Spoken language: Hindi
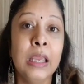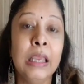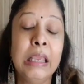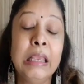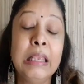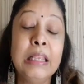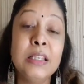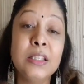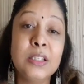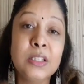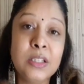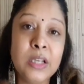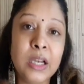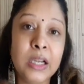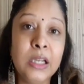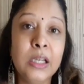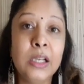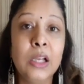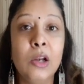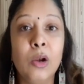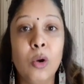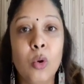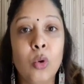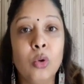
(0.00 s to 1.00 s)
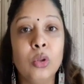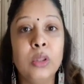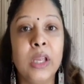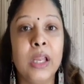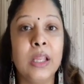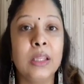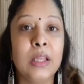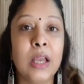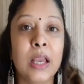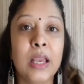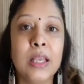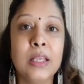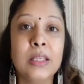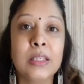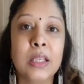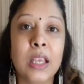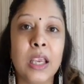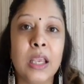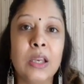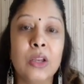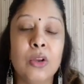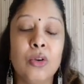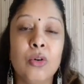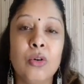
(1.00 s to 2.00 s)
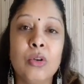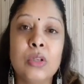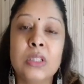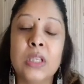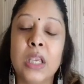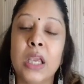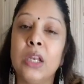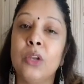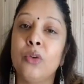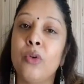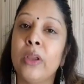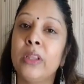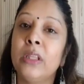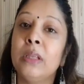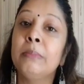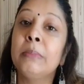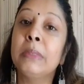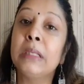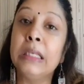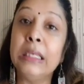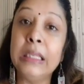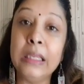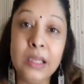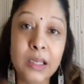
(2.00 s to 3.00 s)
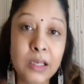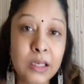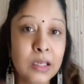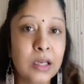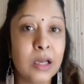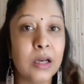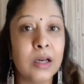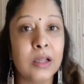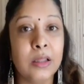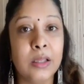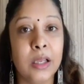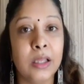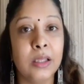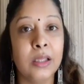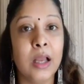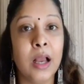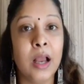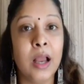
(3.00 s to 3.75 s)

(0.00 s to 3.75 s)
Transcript: इंस्टेंट ग्लो देता है स्किन को स्किन को एकदम क्लीन कर देता